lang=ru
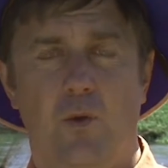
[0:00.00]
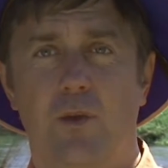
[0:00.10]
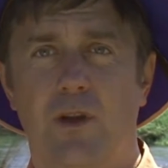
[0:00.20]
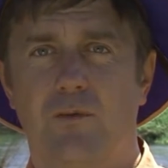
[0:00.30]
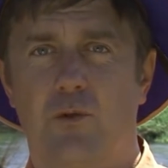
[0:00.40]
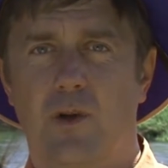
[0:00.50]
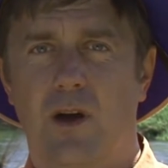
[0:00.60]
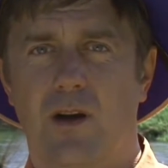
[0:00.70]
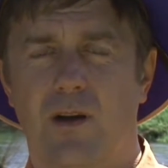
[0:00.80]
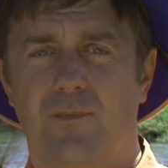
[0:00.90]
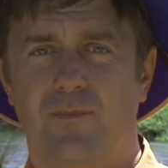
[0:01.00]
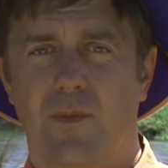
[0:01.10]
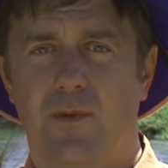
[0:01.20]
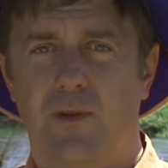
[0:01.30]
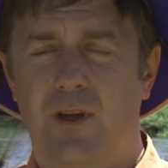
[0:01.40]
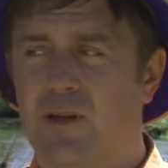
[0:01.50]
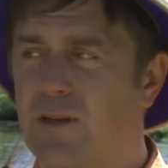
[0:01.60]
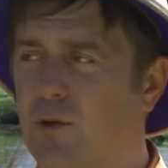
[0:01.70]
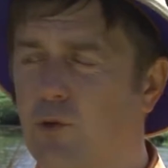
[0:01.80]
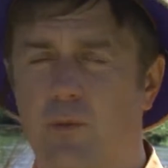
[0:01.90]
У меня в руках две
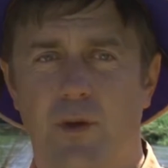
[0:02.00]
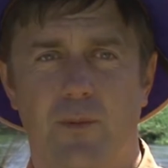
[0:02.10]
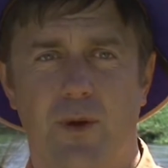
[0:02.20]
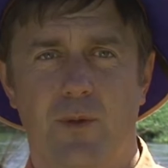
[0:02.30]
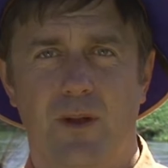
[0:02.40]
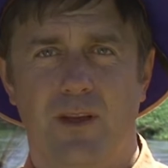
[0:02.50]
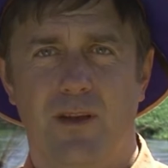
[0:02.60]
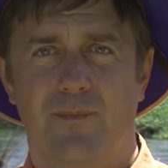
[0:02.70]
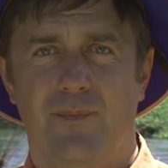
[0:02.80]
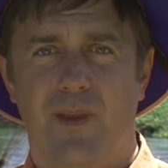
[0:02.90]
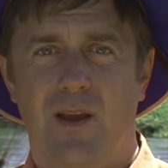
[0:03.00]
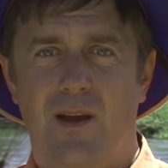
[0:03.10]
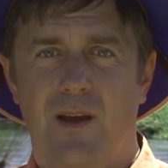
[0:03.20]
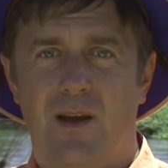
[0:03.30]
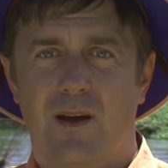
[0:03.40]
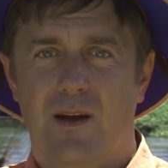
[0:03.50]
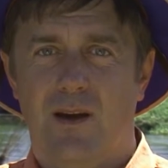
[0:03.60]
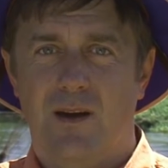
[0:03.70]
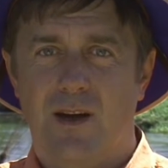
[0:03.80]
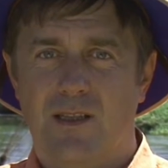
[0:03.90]
съедобные приманки –
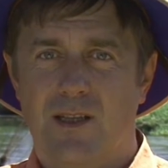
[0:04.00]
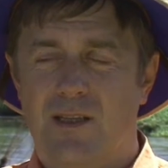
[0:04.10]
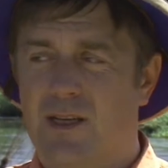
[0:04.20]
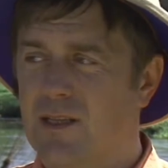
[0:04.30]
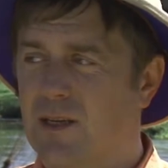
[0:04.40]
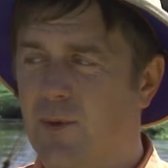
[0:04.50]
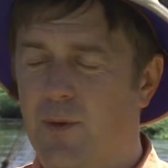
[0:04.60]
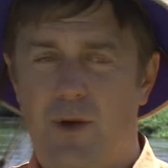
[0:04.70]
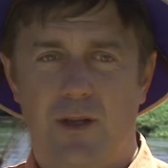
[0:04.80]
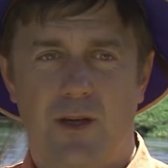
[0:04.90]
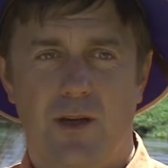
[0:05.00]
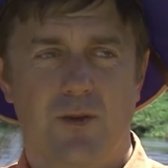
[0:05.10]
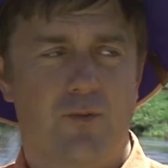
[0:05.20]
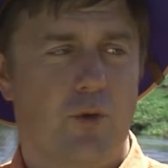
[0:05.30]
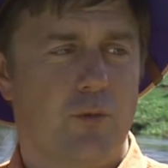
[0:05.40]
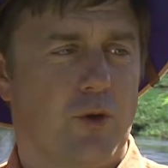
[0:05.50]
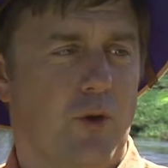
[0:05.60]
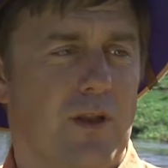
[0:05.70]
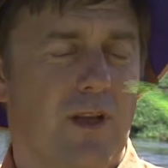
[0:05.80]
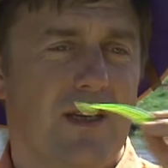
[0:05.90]
а разница этих приманок лишь в том,
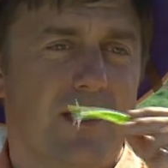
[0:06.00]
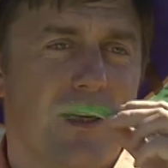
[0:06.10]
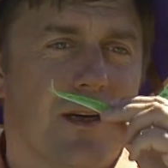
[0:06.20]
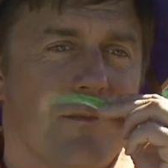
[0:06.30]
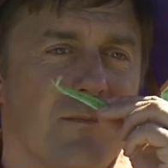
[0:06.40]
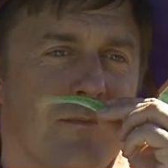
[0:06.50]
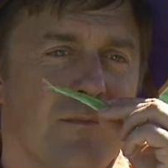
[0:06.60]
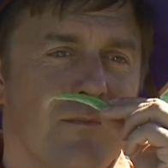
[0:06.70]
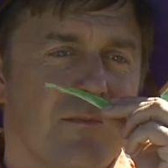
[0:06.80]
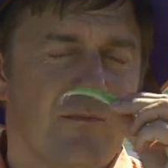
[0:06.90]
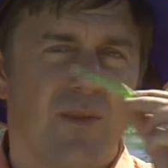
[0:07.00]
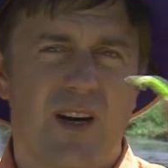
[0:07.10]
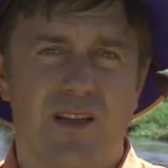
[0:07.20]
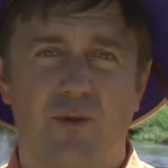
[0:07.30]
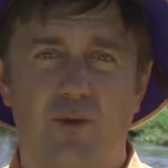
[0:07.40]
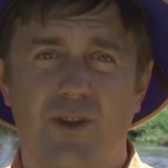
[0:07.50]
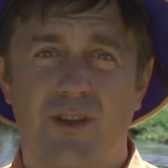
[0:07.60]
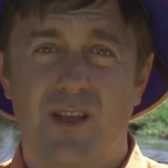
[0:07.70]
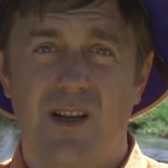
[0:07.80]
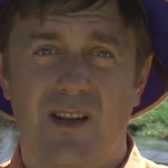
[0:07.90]
что одна из них пахнет очень
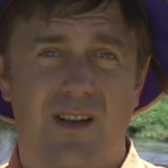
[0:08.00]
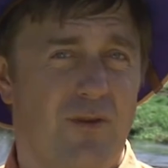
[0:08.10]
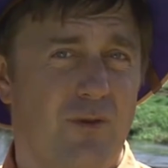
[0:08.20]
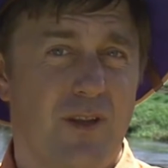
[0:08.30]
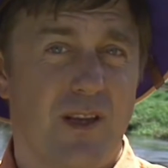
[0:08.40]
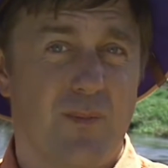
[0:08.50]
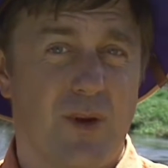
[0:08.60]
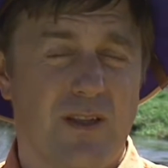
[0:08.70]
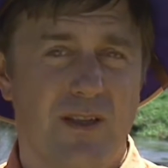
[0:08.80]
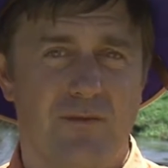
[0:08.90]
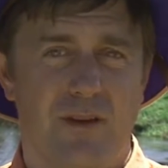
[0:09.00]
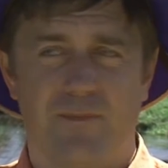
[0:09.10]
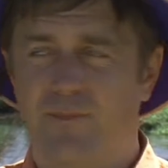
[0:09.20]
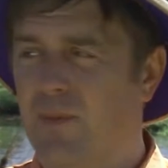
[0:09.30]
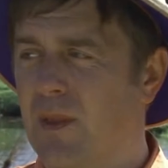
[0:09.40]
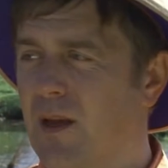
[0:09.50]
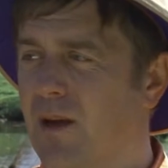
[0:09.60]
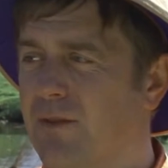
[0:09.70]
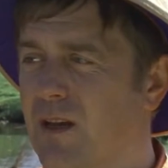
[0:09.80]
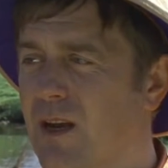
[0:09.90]
сильно и довольно-таки противно, а
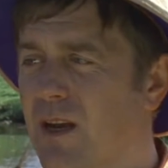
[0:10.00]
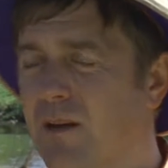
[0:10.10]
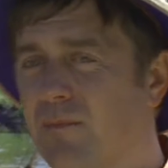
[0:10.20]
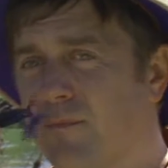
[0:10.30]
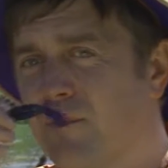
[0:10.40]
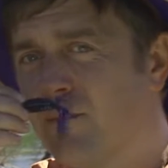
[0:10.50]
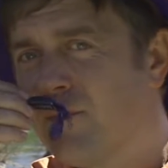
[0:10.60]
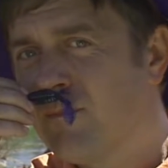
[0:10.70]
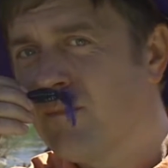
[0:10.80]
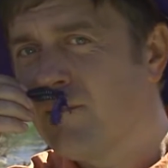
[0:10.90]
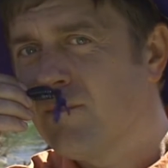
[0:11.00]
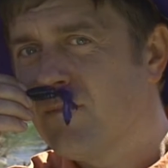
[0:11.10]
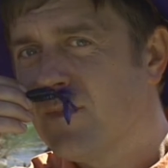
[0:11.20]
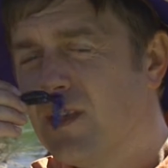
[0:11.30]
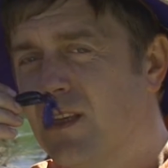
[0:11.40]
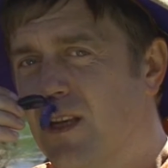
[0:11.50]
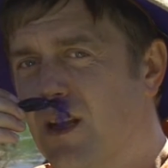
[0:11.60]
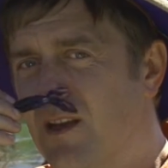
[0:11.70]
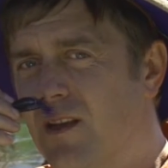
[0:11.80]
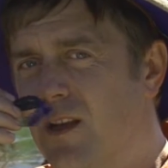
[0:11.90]
вторая
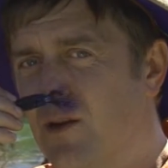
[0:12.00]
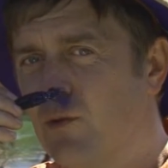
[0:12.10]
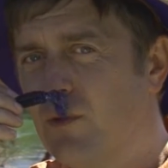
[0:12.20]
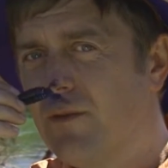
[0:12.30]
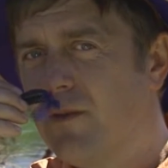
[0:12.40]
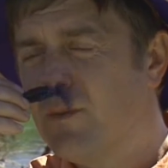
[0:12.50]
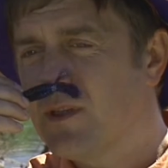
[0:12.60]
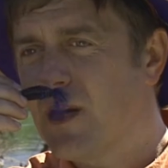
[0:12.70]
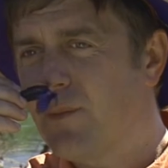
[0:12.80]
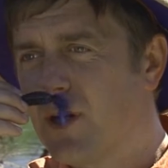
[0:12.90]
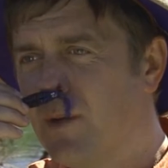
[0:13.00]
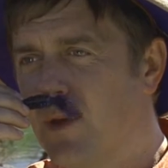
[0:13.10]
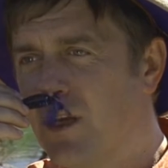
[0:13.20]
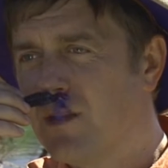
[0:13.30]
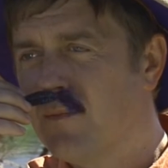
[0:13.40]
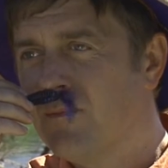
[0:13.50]
еле-еле уловимый запах имеет.